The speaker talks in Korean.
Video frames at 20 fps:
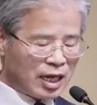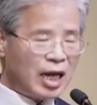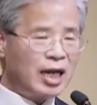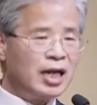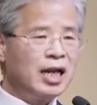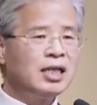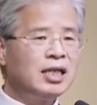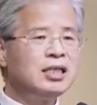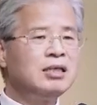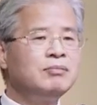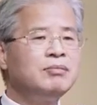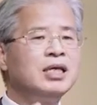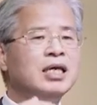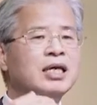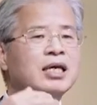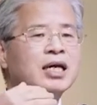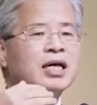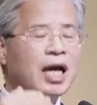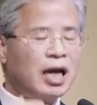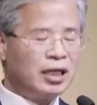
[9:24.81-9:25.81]
하나님이
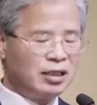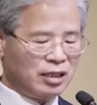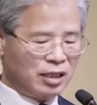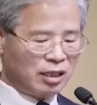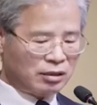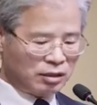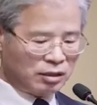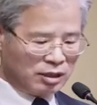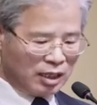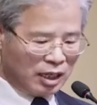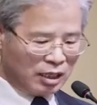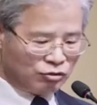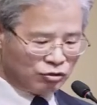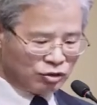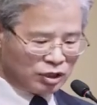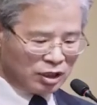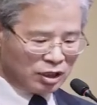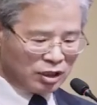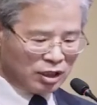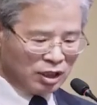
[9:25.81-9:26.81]
하늘에서
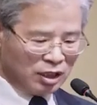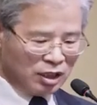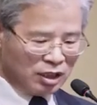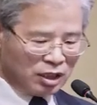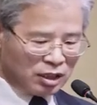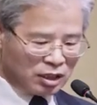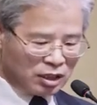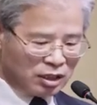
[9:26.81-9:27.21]
내려주신